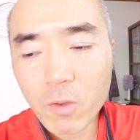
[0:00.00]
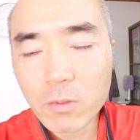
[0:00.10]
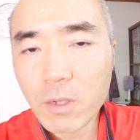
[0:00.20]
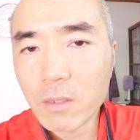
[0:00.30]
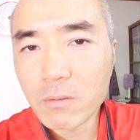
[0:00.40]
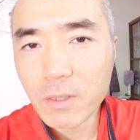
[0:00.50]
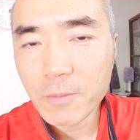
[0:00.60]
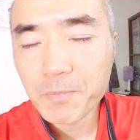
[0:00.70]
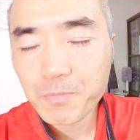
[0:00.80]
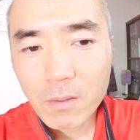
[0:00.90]
おそらく
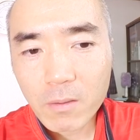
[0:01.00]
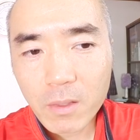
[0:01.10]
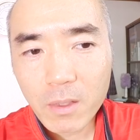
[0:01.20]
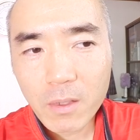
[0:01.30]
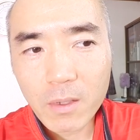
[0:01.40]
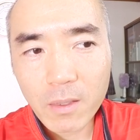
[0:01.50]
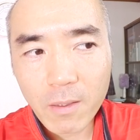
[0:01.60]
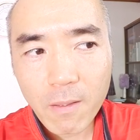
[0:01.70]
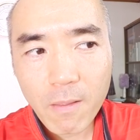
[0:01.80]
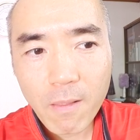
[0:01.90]
ね。そんだけか
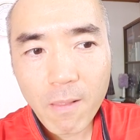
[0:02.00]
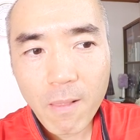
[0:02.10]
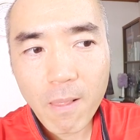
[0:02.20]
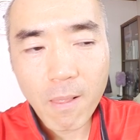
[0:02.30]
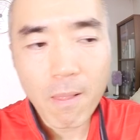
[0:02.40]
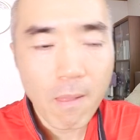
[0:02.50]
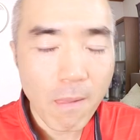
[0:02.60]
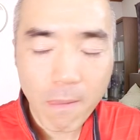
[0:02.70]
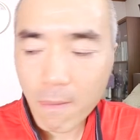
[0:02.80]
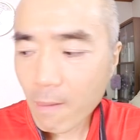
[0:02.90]
な。うん
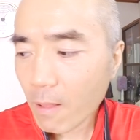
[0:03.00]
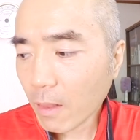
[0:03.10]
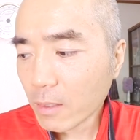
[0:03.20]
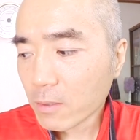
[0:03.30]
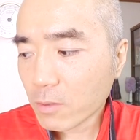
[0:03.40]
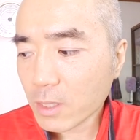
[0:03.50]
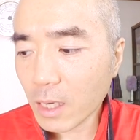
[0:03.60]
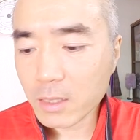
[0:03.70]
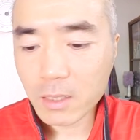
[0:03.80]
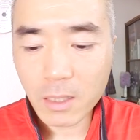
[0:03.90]
そした
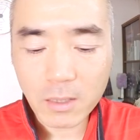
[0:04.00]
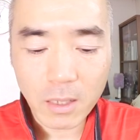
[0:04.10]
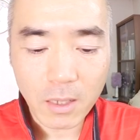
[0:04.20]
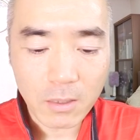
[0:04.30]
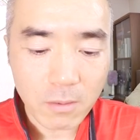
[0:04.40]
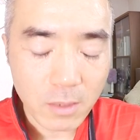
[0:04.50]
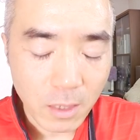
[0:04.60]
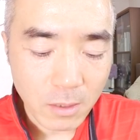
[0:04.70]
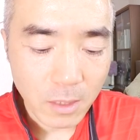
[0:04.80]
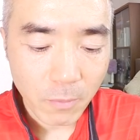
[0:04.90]
ら実験生活
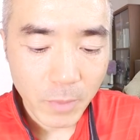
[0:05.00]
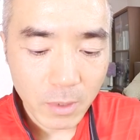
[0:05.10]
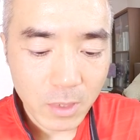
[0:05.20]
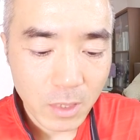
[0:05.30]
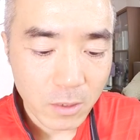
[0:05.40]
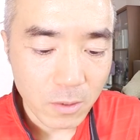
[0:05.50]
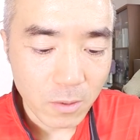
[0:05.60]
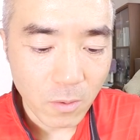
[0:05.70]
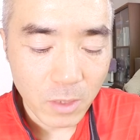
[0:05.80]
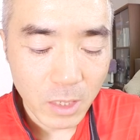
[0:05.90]

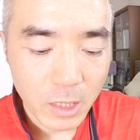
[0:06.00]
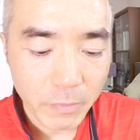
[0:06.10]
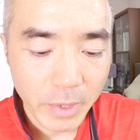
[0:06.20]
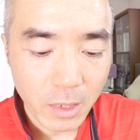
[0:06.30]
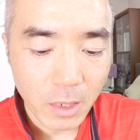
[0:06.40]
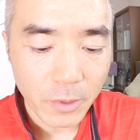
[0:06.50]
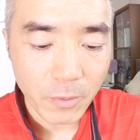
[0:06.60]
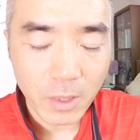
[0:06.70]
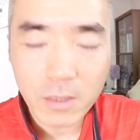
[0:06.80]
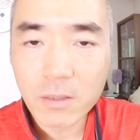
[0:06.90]
1325日目完
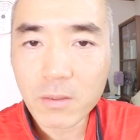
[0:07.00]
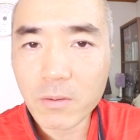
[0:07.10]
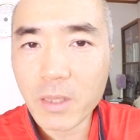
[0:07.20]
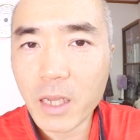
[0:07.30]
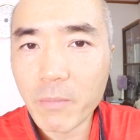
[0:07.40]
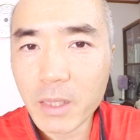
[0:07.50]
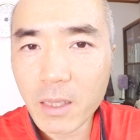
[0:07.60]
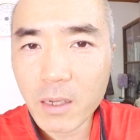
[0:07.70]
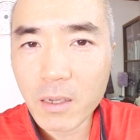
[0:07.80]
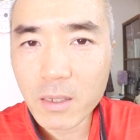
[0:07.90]
了です。それではま
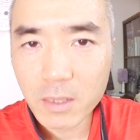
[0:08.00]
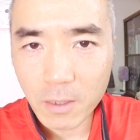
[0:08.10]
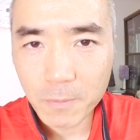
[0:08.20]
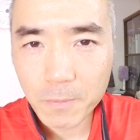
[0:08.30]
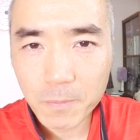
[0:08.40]
た明日。